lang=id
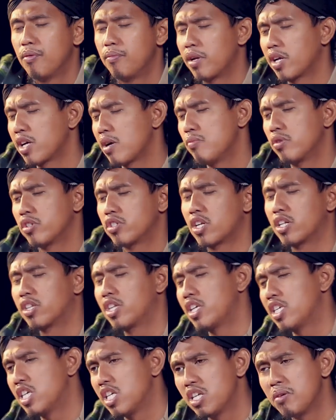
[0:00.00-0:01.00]
Mereka buat
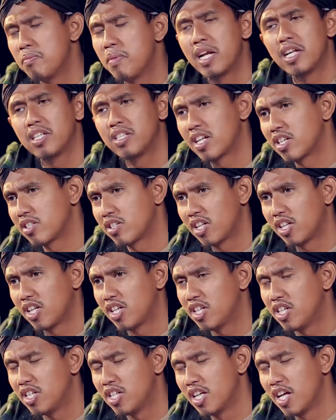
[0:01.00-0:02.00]
strategi. Gimana cara
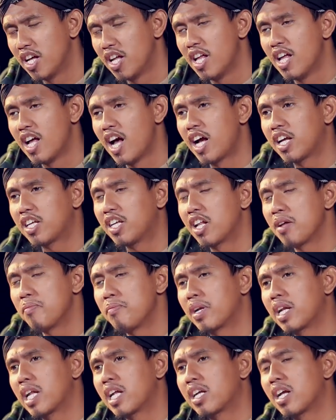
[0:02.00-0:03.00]
strateginya?
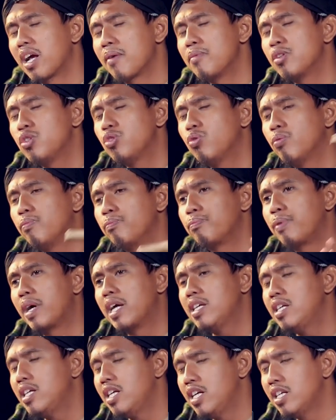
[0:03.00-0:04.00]
Akhirnya mereka
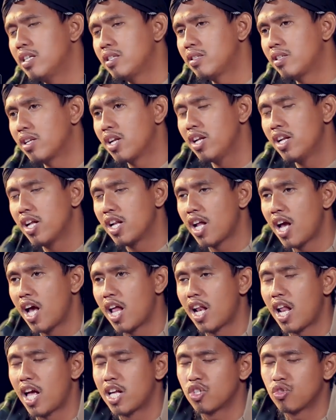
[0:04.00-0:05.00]
menjumpai istri dari
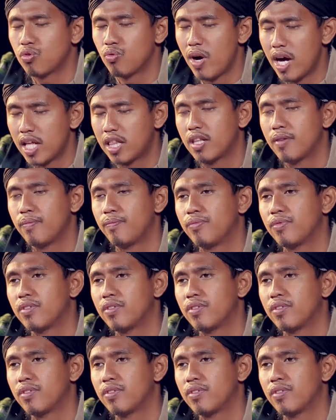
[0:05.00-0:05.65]
Al-Aswad